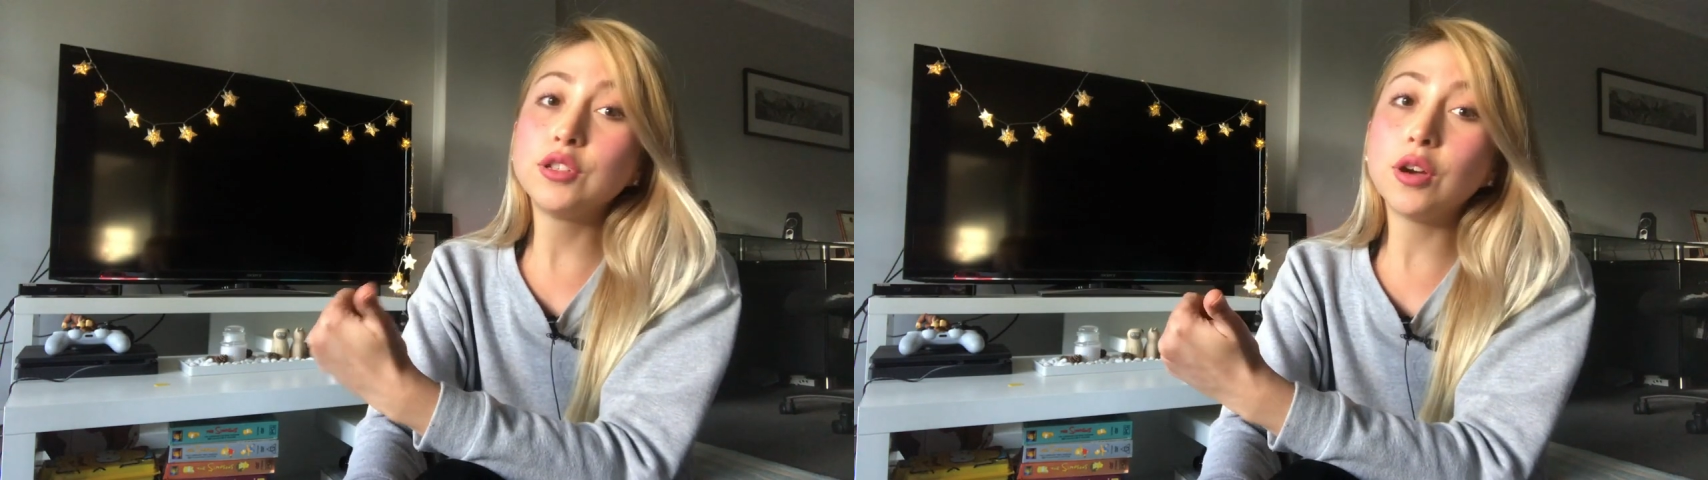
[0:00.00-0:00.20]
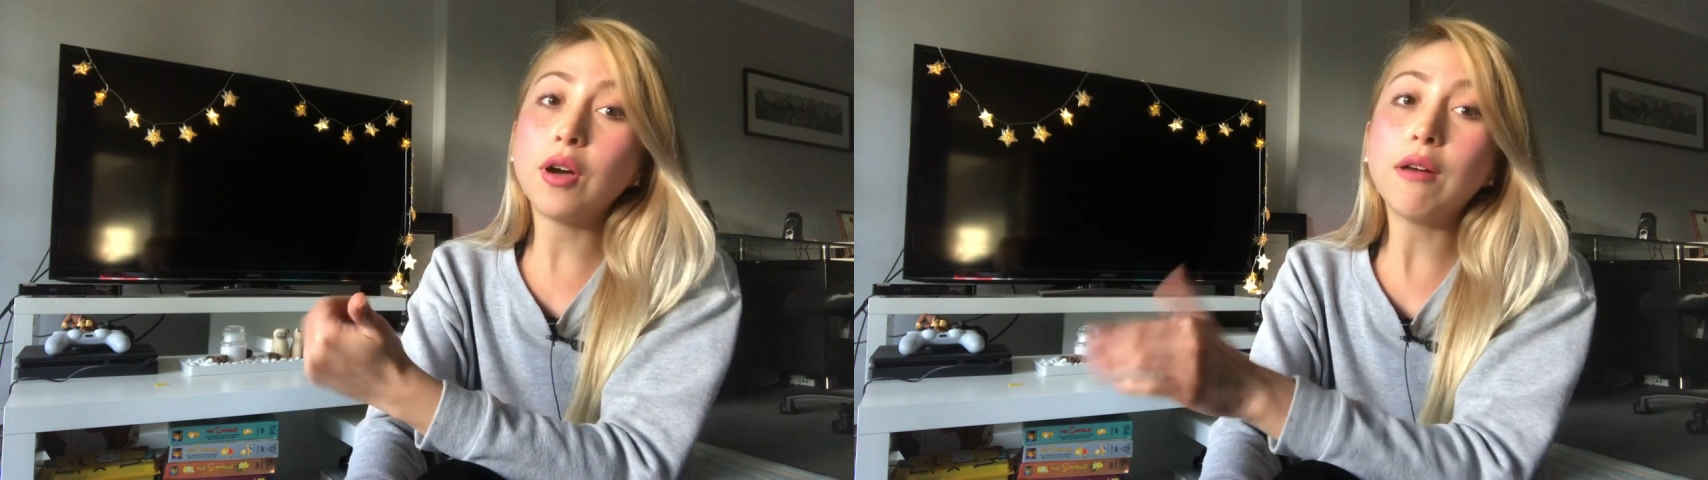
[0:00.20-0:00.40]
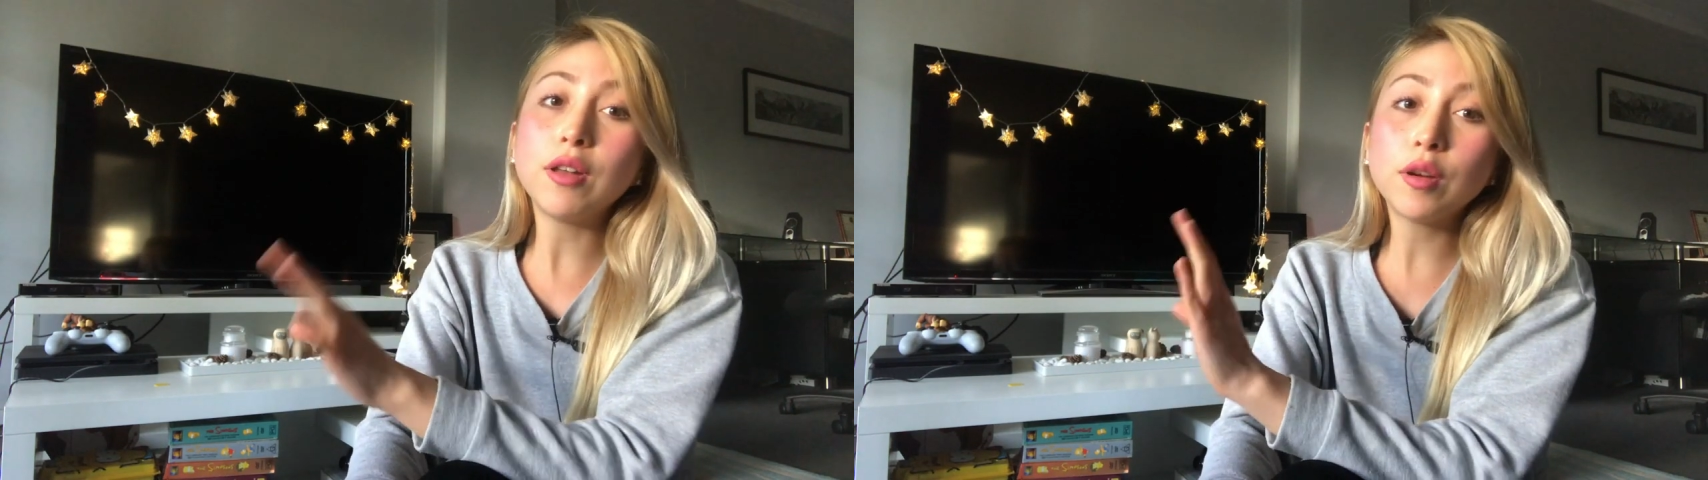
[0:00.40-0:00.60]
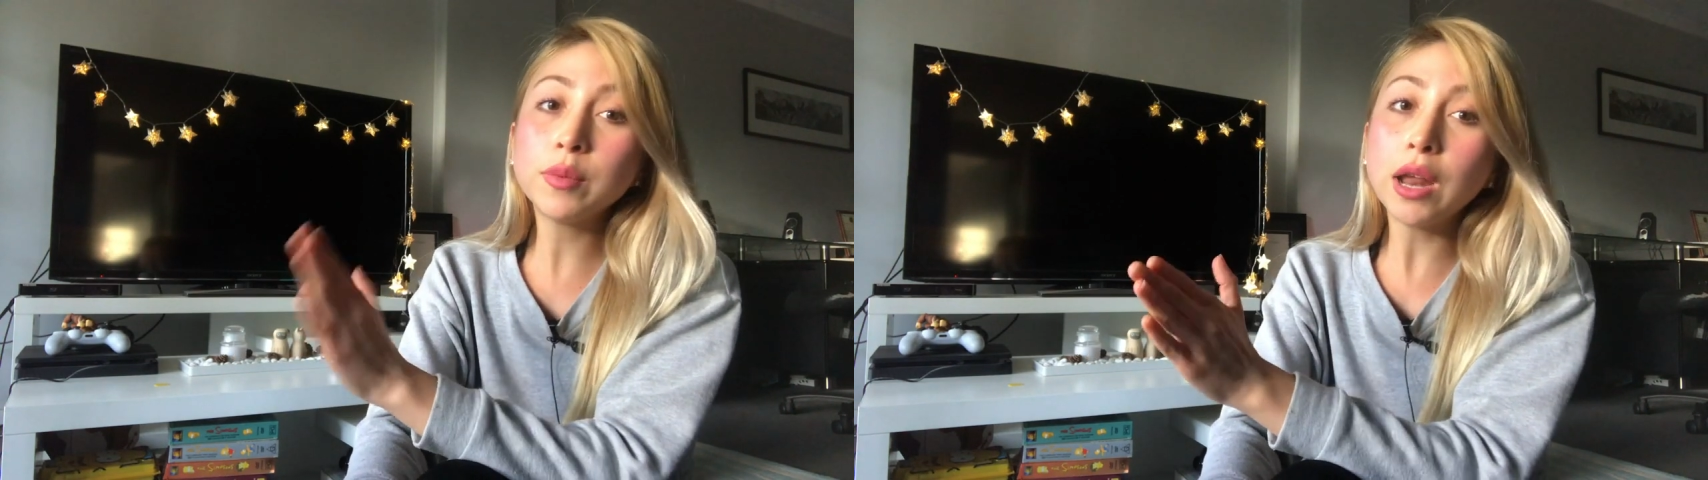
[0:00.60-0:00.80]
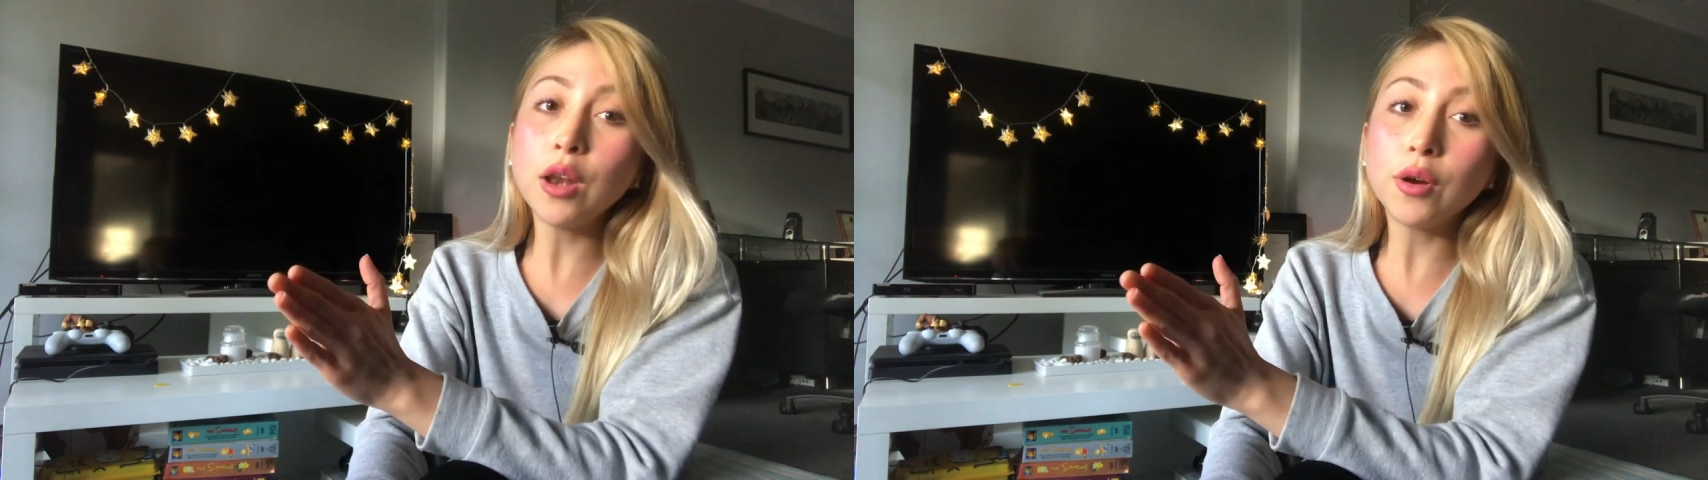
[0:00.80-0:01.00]
yo hablo
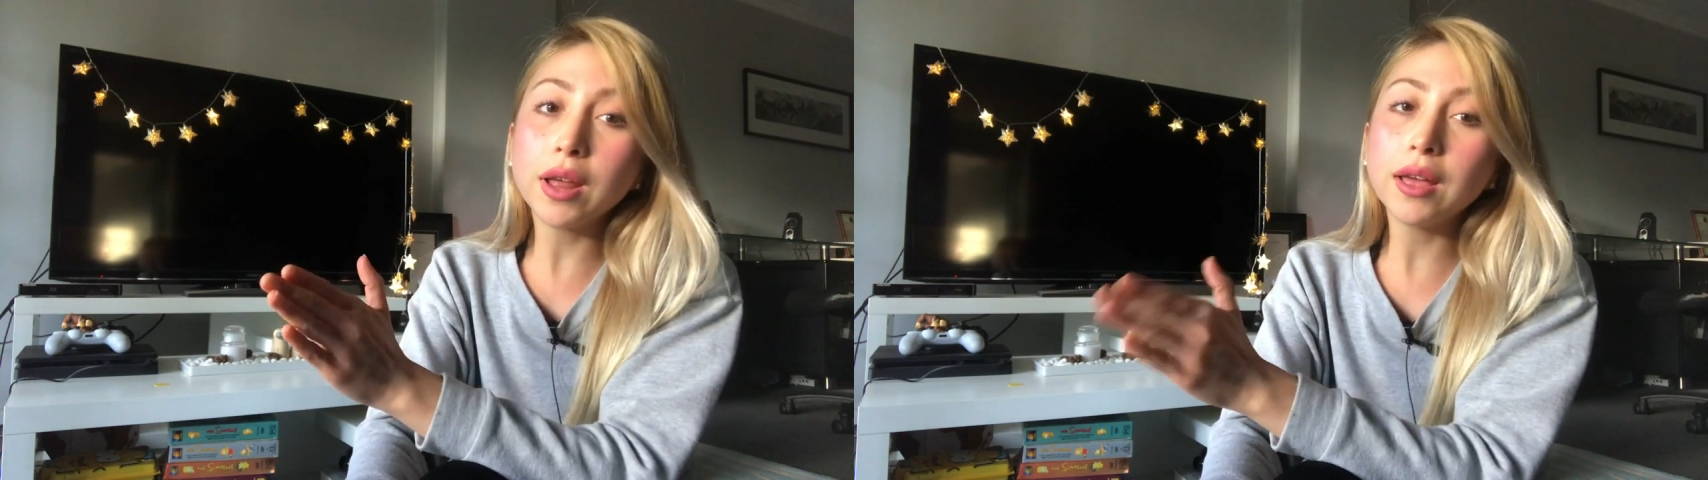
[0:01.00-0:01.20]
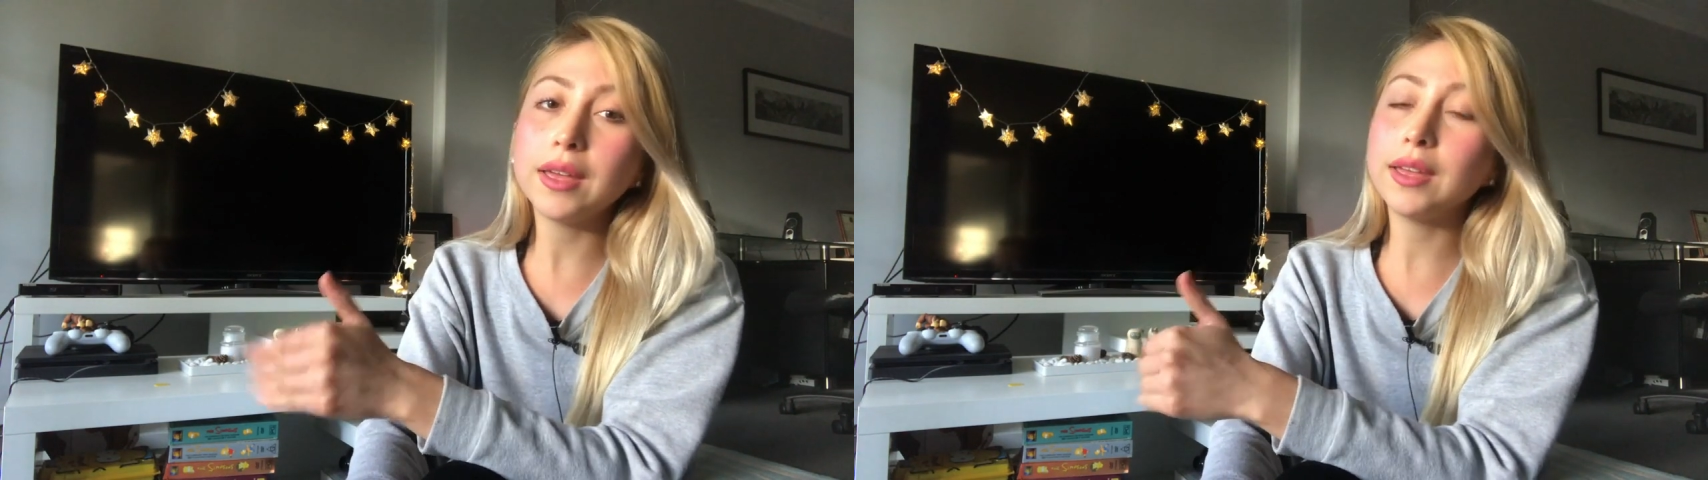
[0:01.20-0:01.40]
como una lora,